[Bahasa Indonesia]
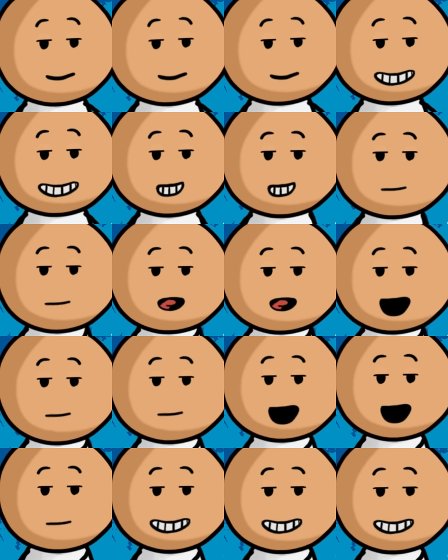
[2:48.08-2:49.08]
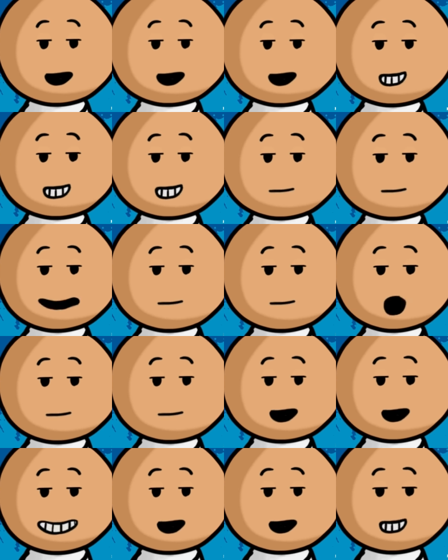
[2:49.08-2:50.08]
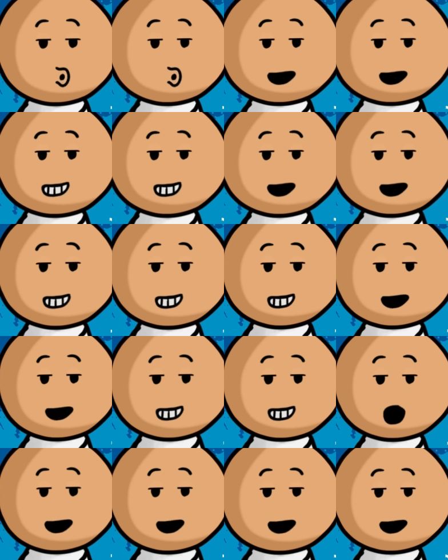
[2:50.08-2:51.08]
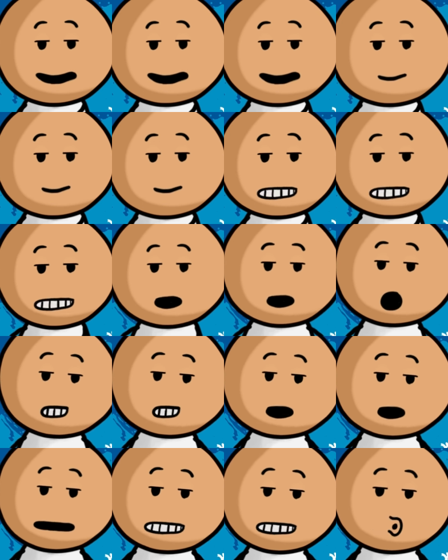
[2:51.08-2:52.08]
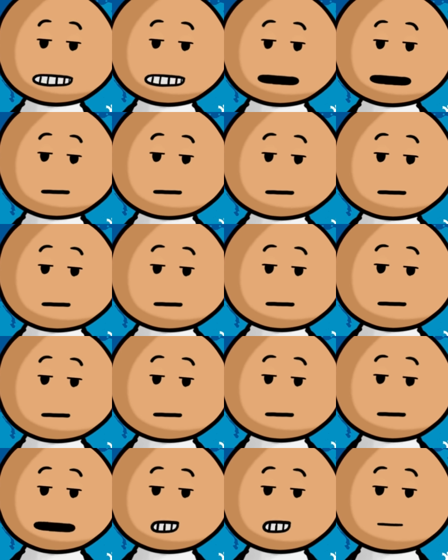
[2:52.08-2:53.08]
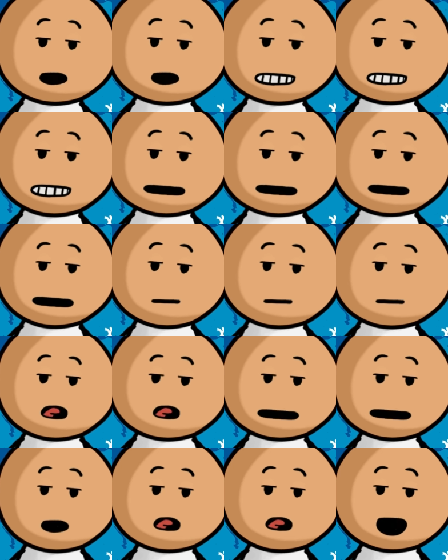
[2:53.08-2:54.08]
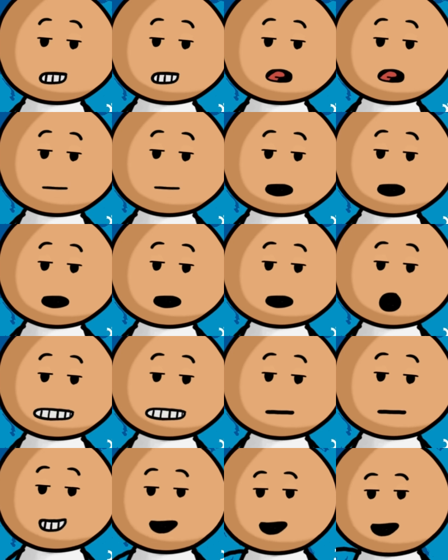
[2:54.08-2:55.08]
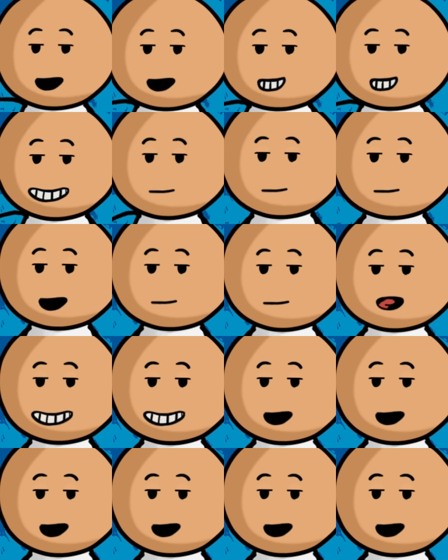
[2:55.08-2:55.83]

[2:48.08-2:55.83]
Ada pula yang menyebutkan dia merupakan warga negara Romawi keturunan Yahudi. Yang pasti, beliau menjadi paus pada tahun 91